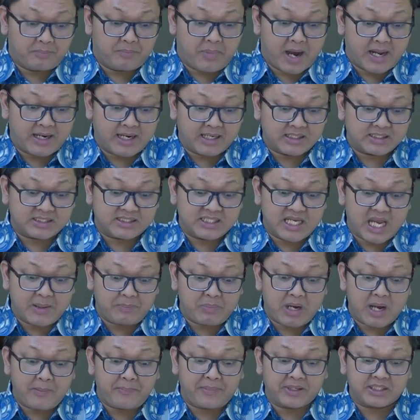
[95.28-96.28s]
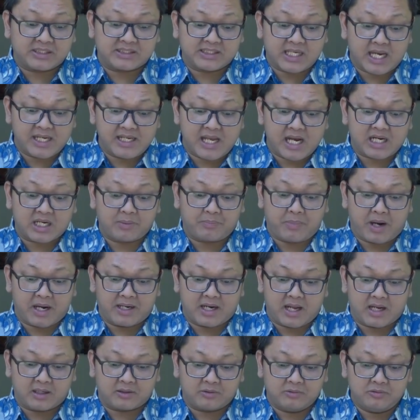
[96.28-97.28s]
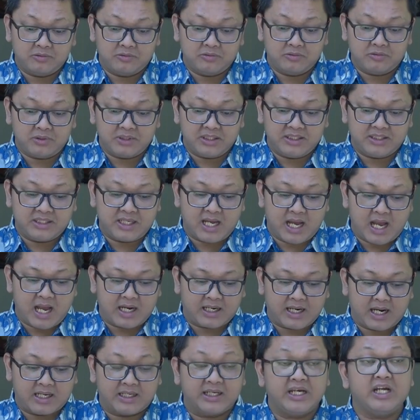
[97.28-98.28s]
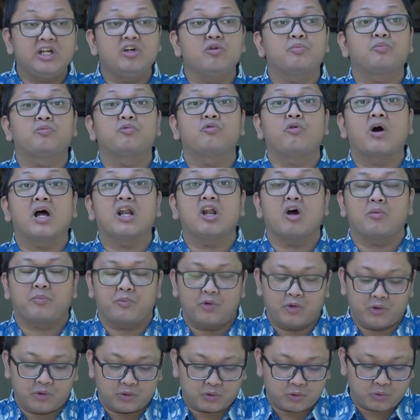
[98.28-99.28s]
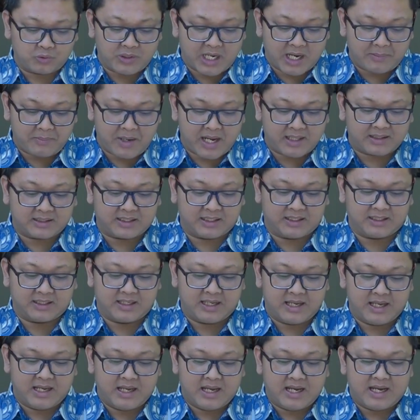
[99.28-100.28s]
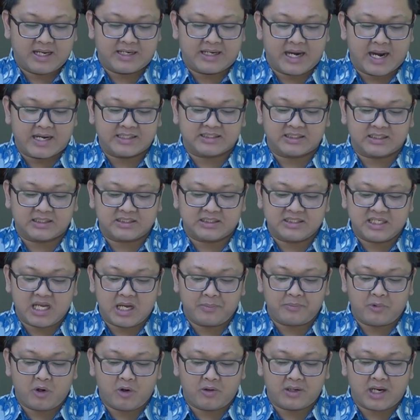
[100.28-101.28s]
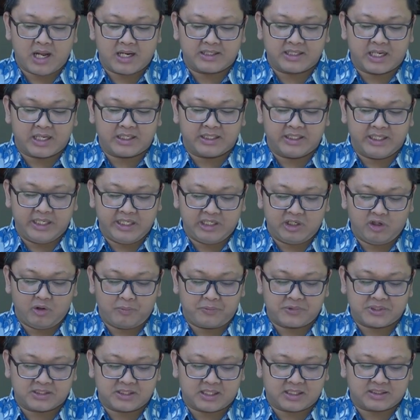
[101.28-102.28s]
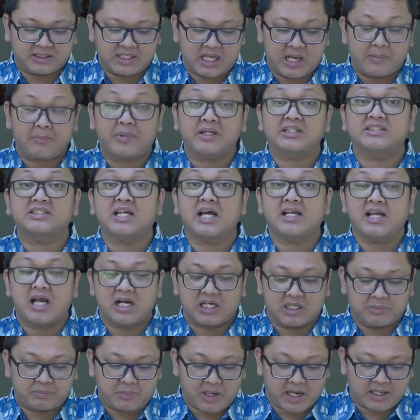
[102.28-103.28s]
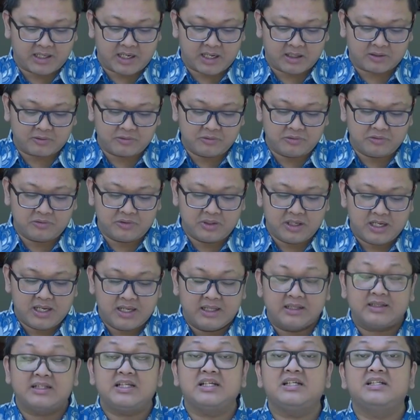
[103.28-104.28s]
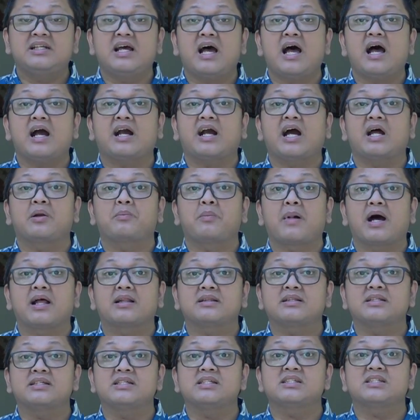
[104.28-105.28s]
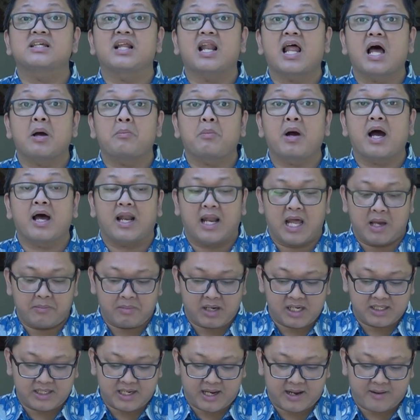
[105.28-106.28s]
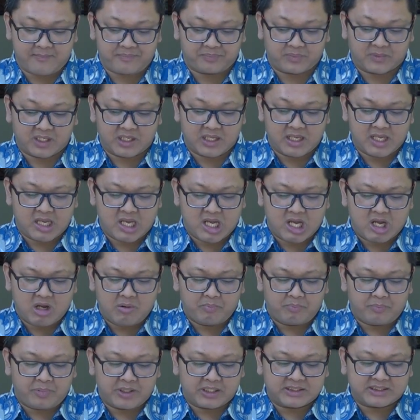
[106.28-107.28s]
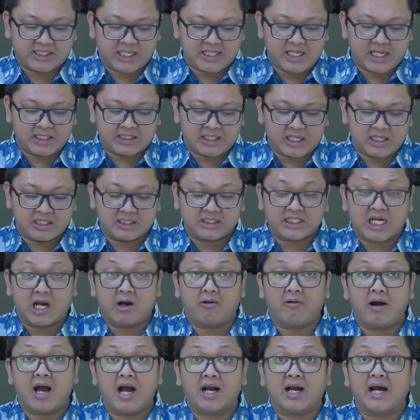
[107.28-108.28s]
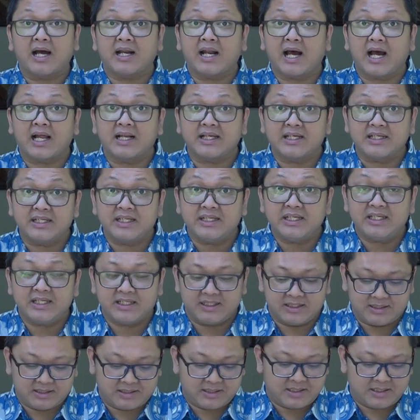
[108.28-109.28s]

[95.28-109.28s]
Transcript: Barang siapa percaya kepadaku, ia akan hidup walaupun sudah mati. Dan setiap orang yang hidup serta percaya kepadaku tidak akan mati selama-lamanya. Percayakah engkau akan hal ini?